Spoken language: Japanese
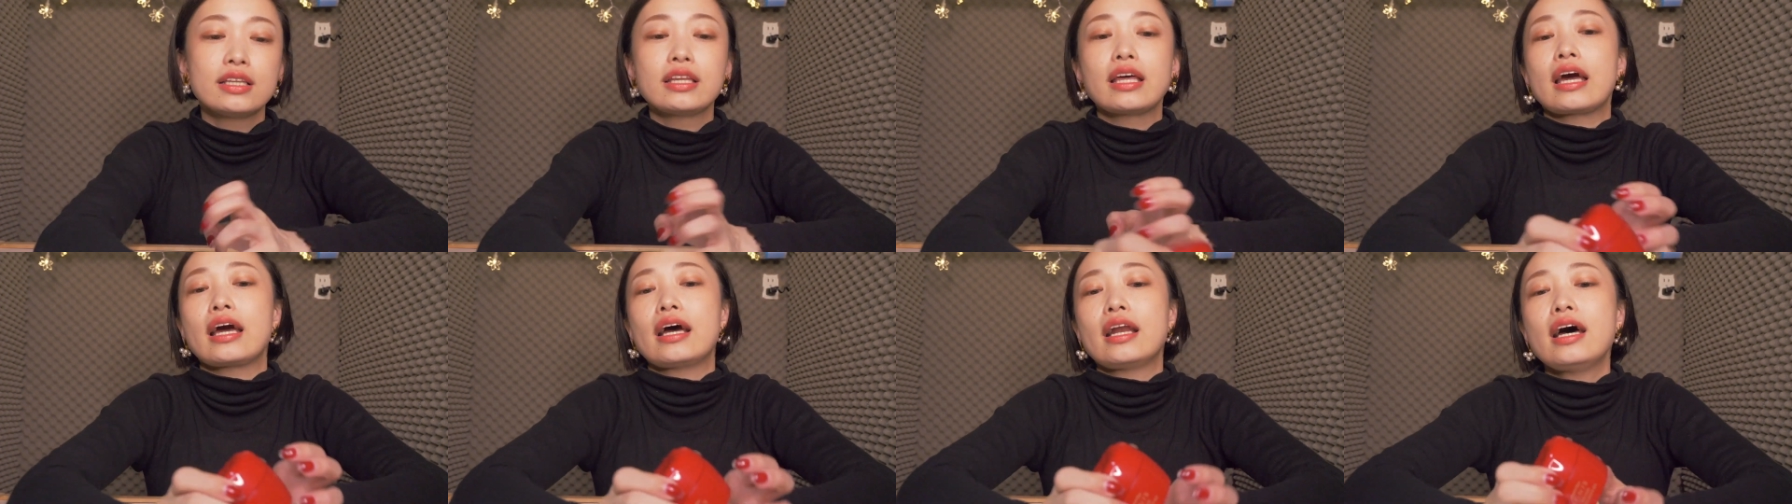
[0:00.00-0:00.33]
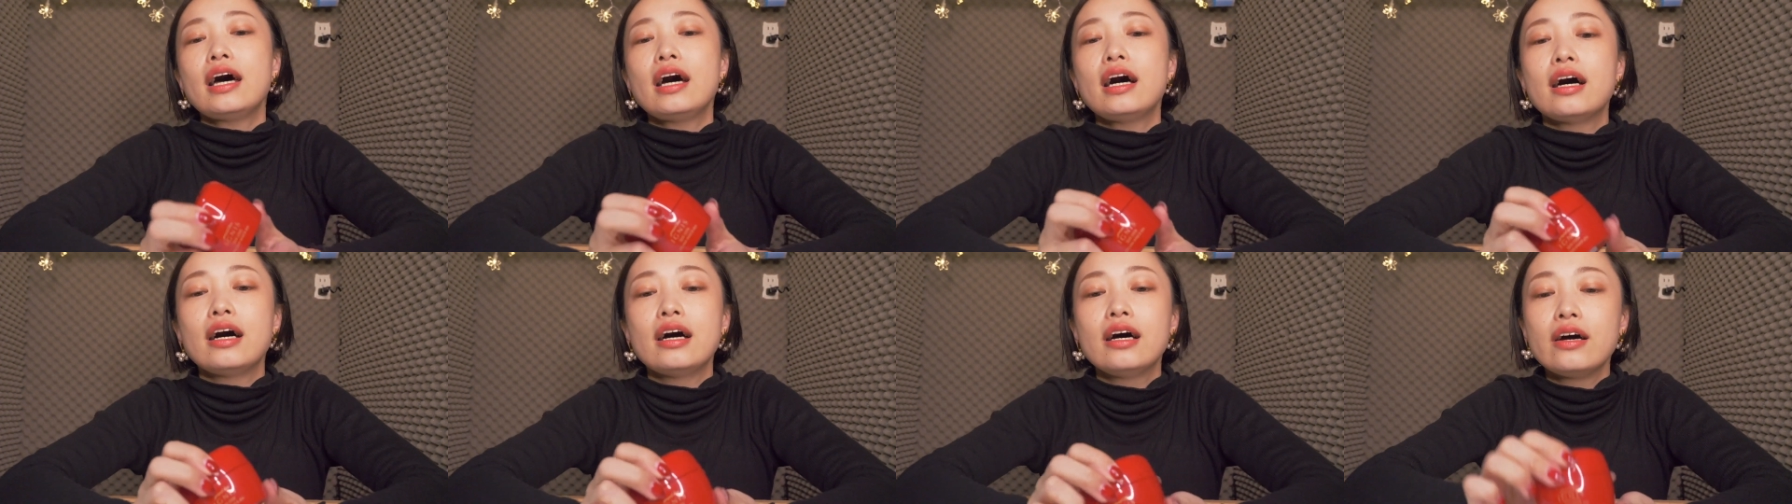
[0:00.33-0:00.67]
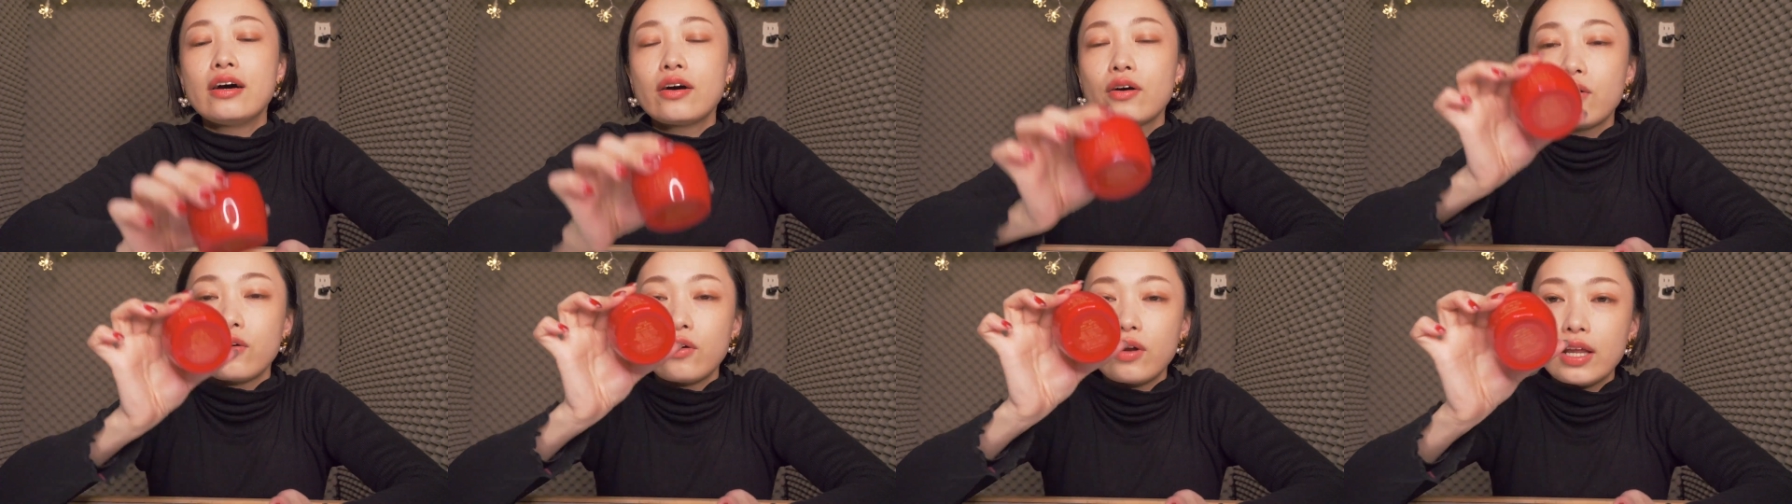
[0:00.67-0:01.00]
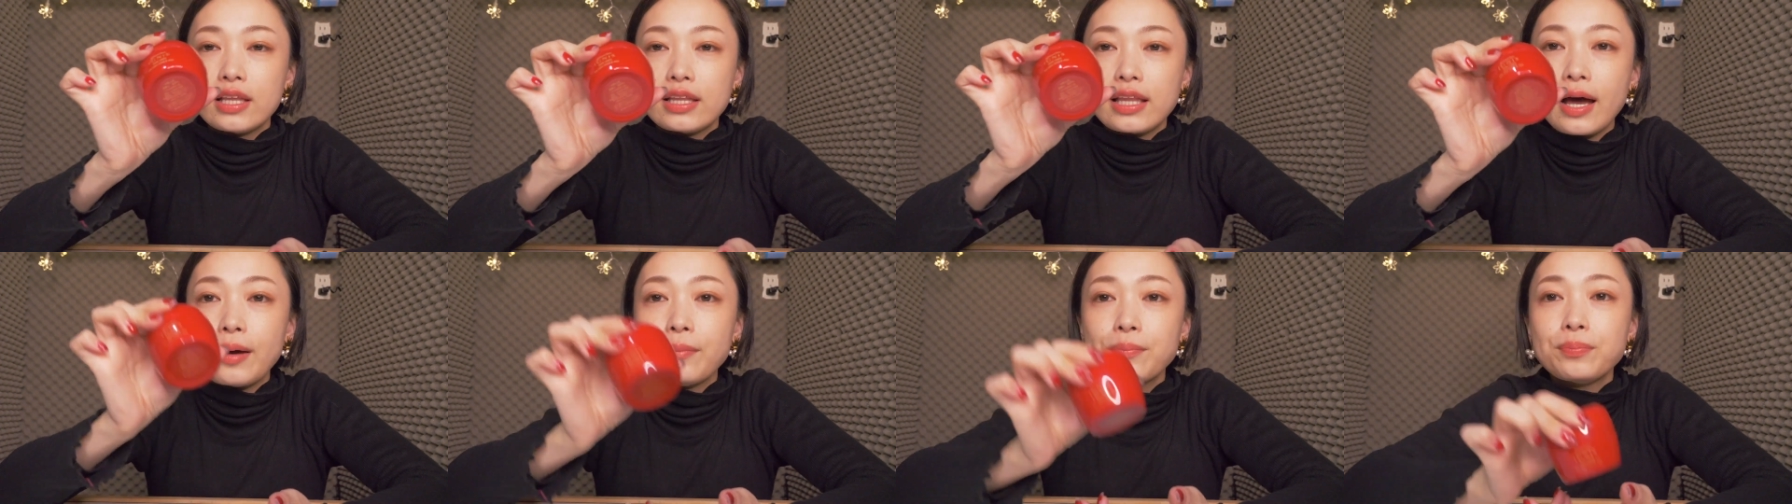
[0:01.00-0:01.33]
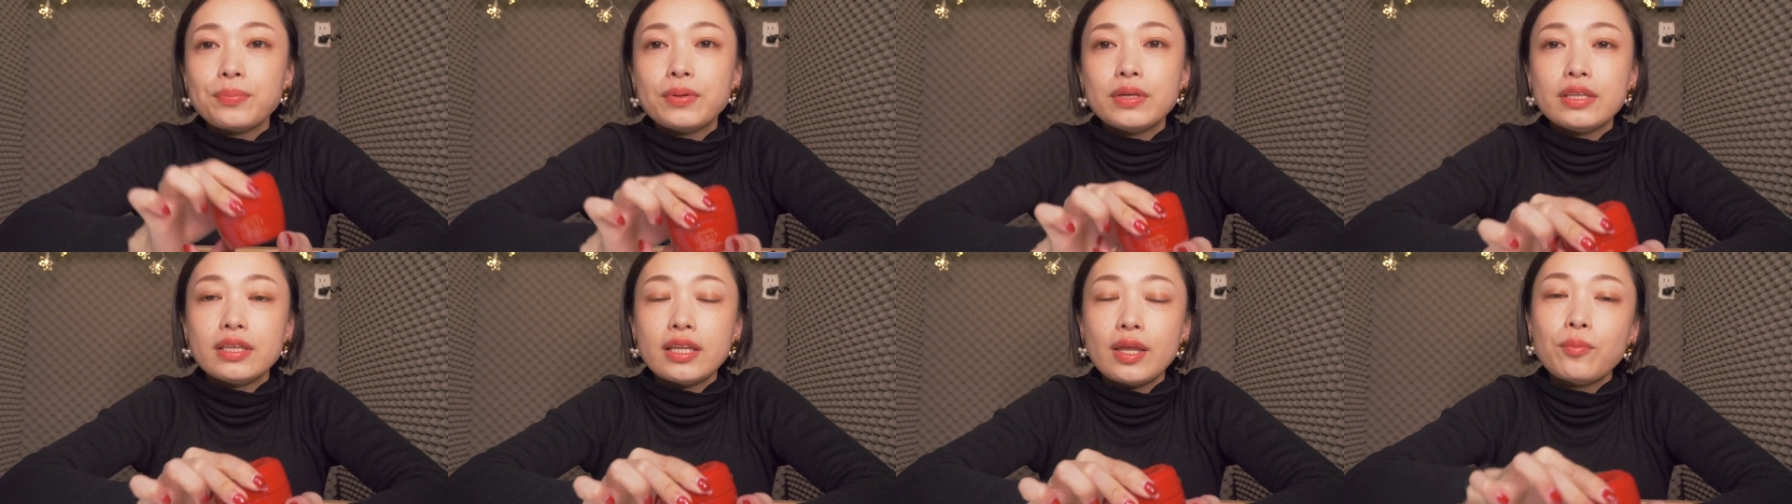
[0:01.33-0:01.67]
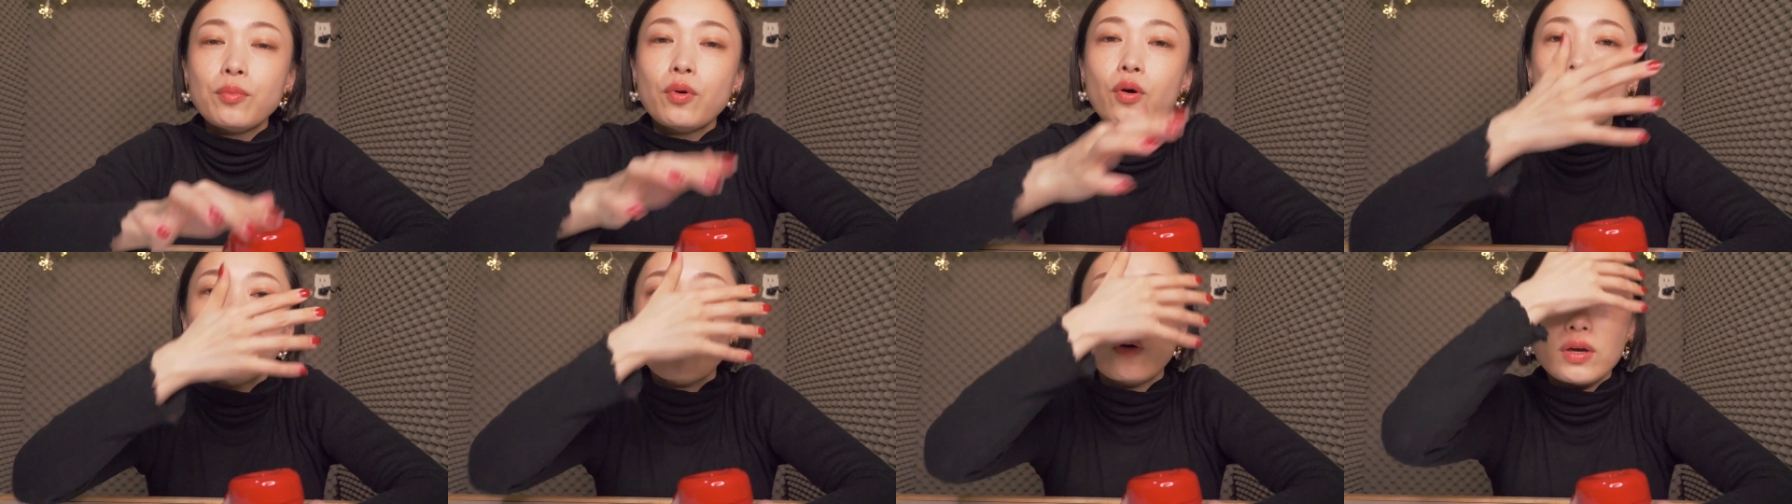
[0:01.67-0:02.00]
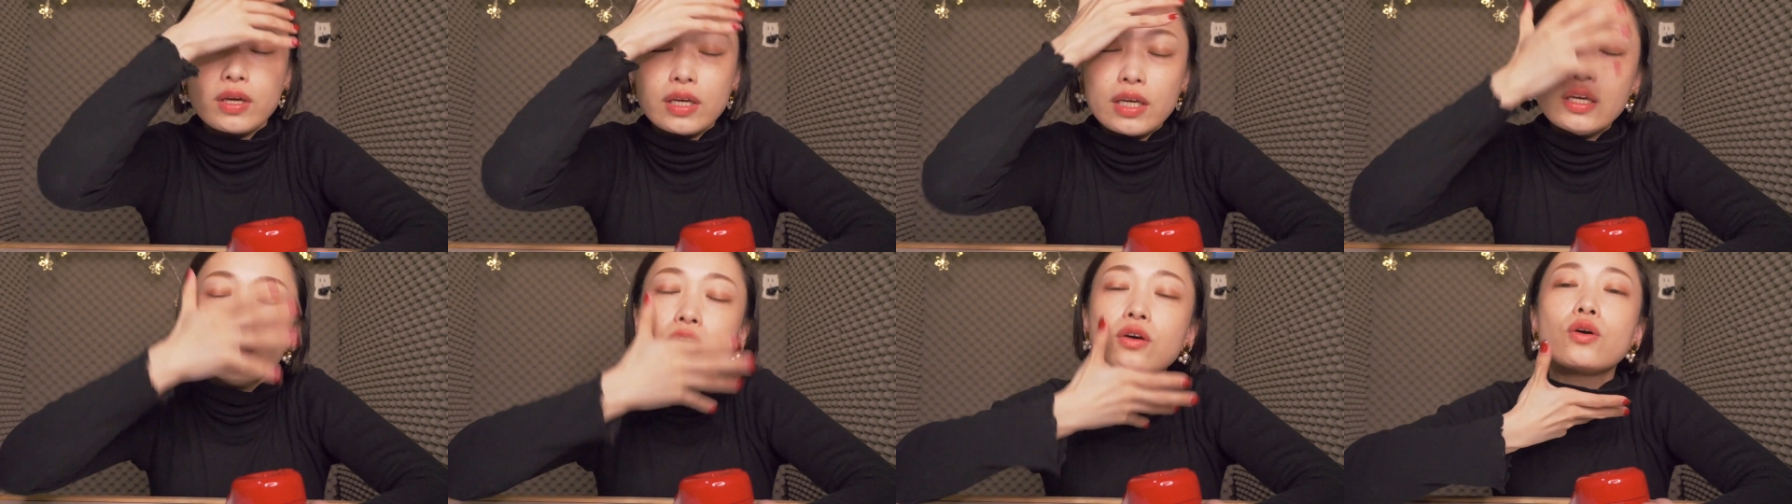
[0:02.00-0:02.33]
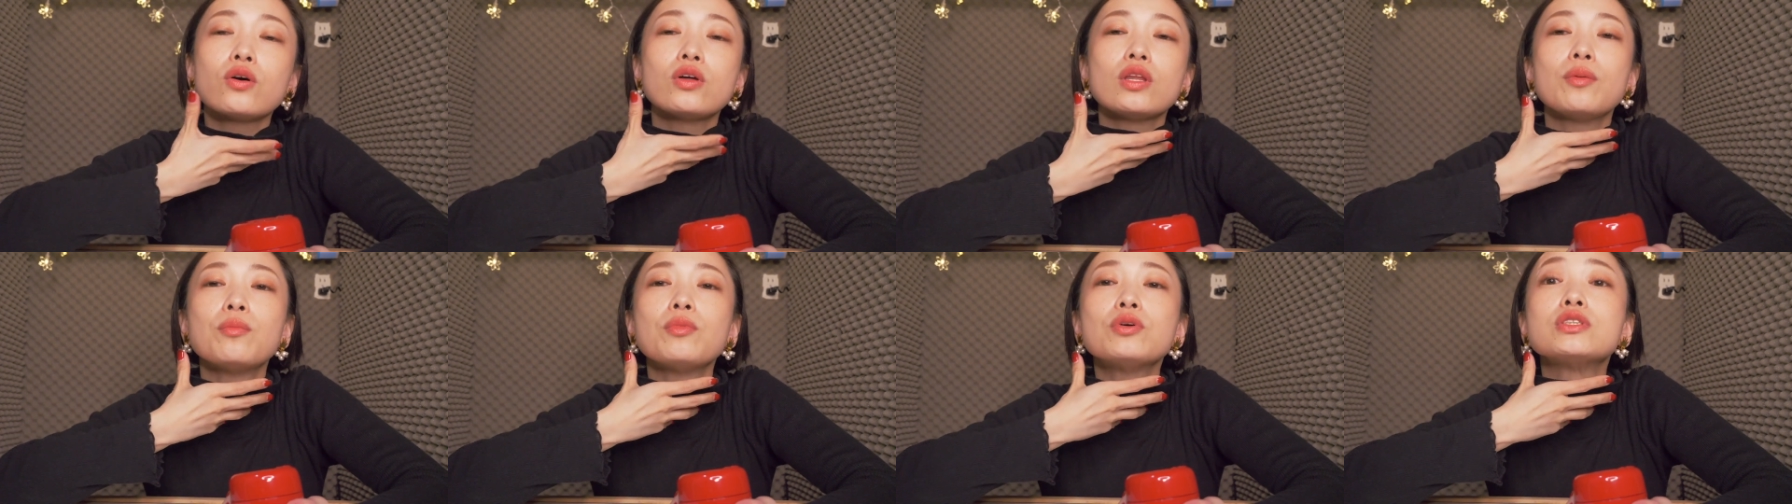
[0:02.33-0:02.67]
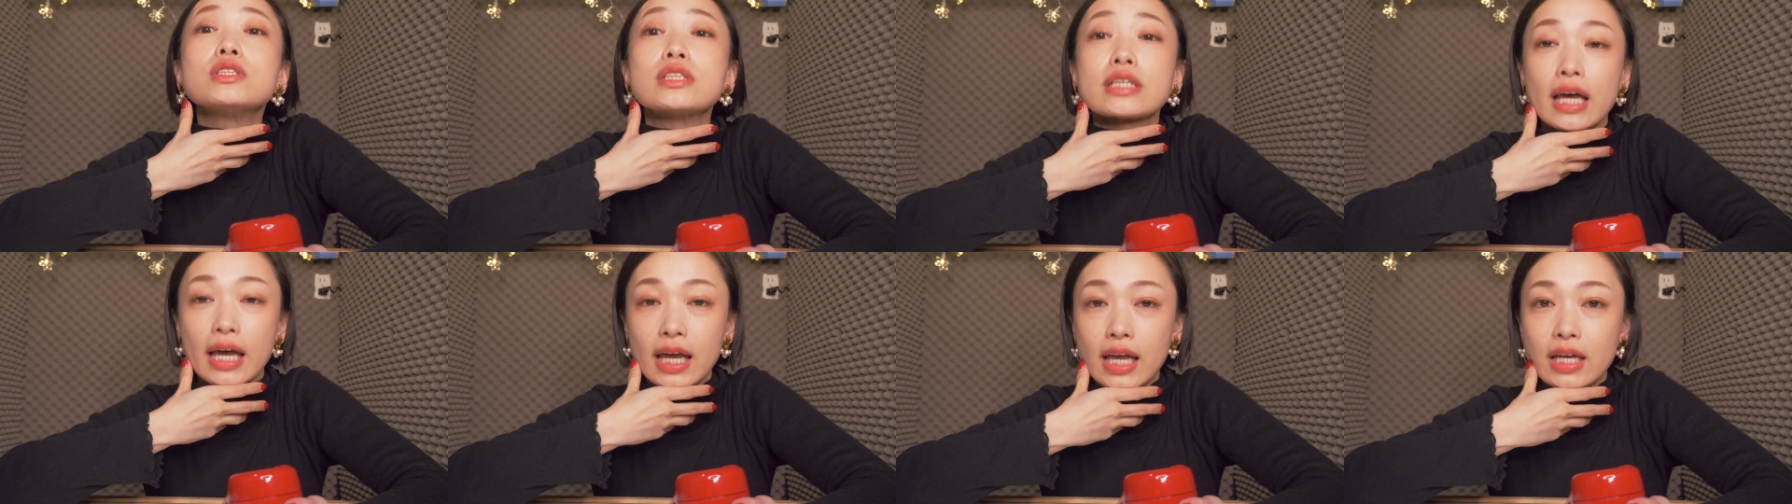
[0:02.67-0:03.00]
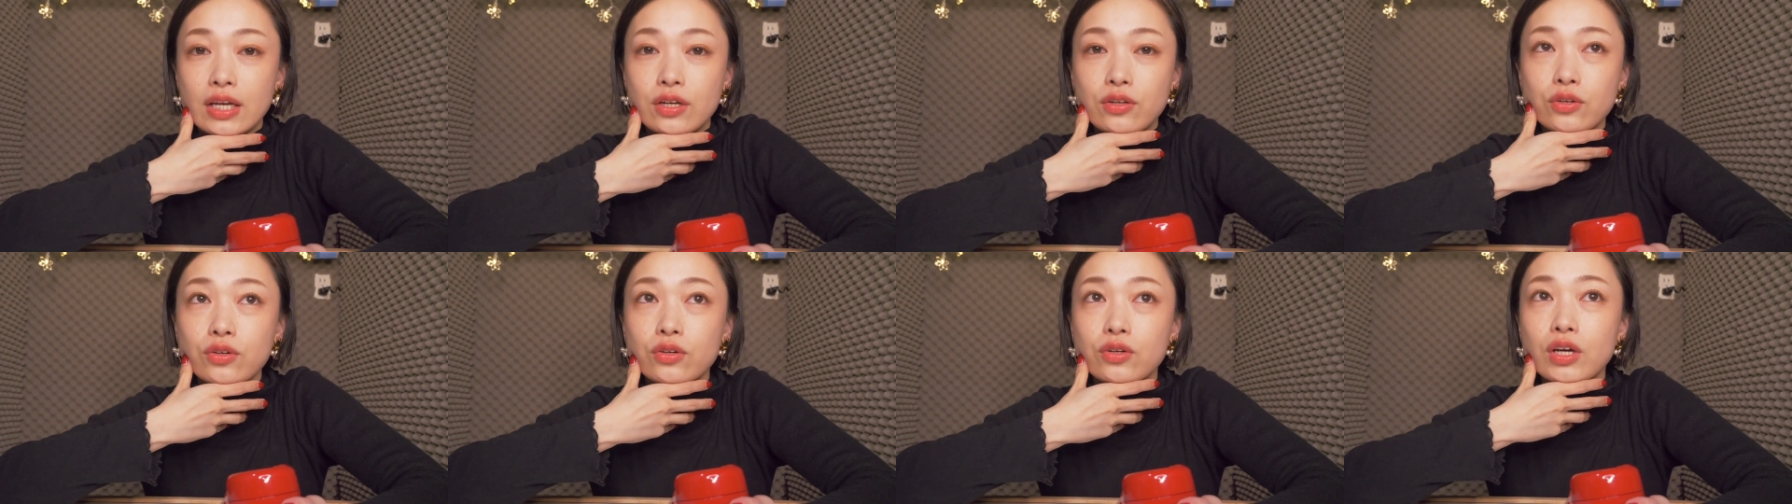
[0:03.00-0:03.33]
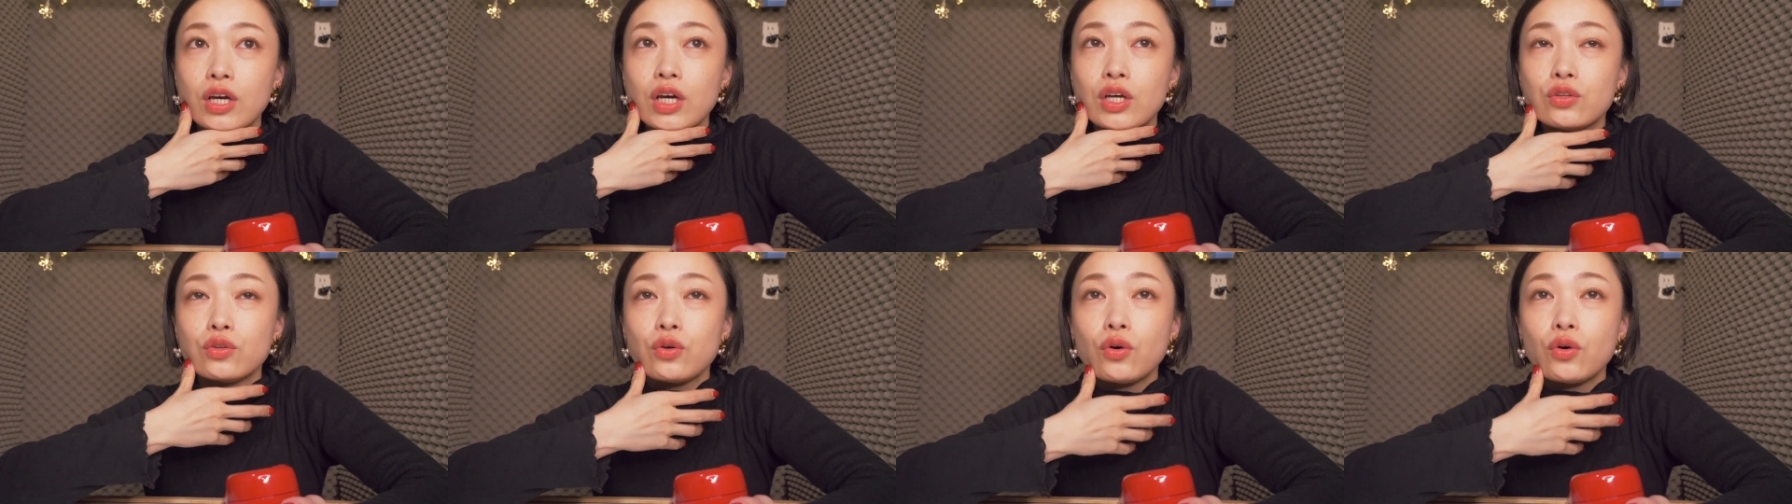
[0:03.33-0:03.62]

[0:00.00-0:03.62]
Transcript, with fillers: だからこれ単品でもいっこでも使える、